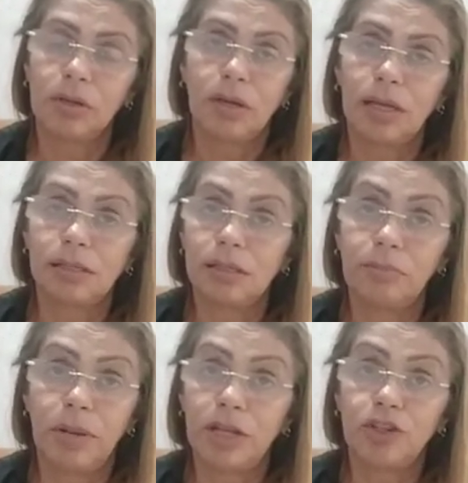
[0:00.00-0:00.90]
esse
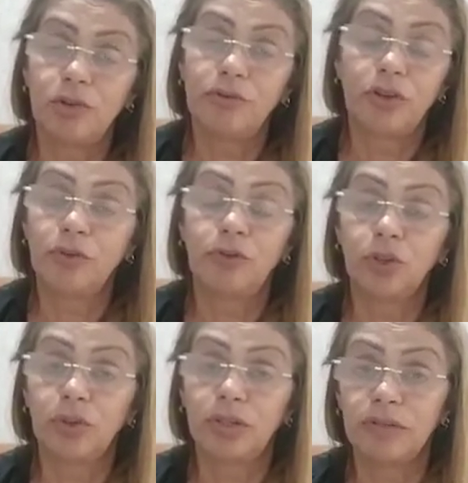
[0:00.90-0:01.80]
prédio eu
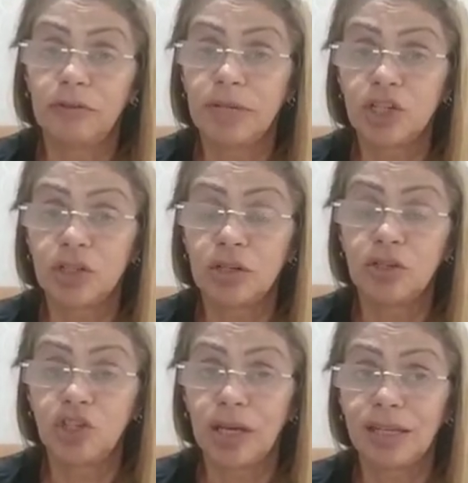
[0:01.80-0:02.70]
fotografei
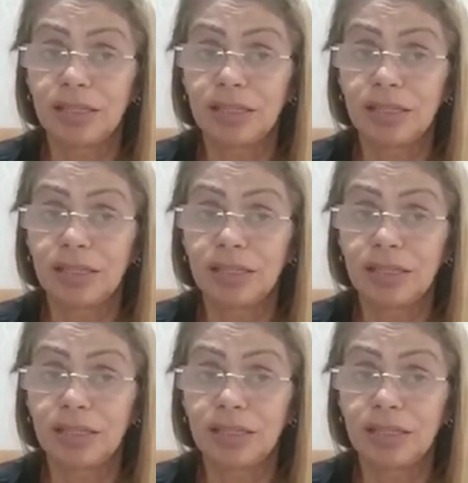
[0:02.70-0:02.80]
bastante, e era assim,